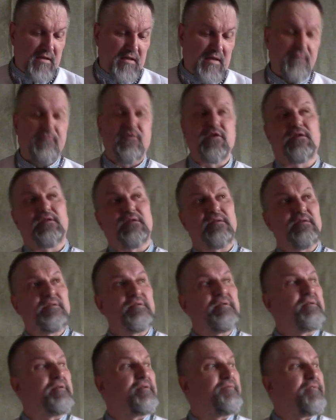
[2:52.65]
И вот это
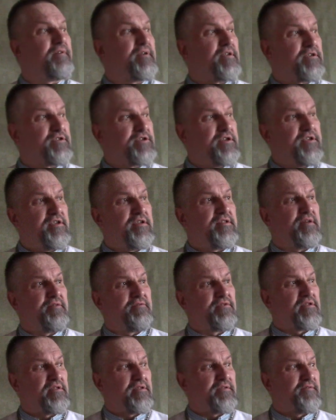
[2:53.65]
э, выражение, да,
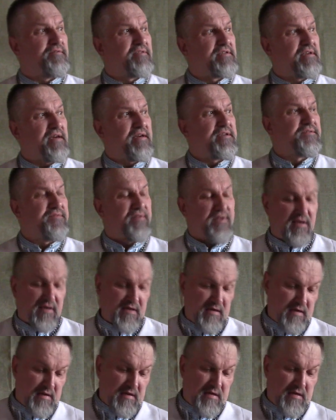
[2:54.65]
вот это высказывание,